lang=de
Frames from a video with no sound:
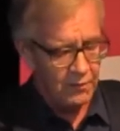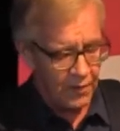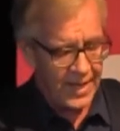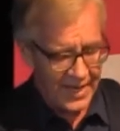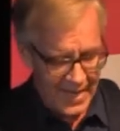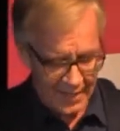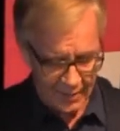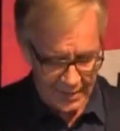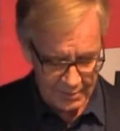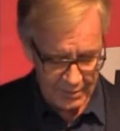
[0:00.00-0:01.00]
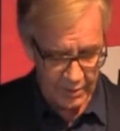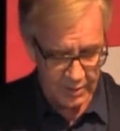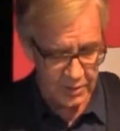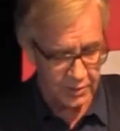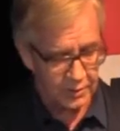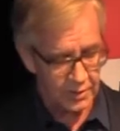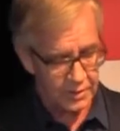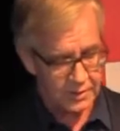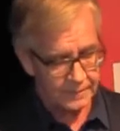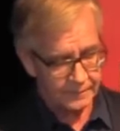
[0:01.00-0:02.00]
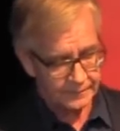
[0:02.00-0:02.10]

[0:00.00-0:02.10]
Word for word: von Herrn Erdogan, liebe Genossinnen und Genossen.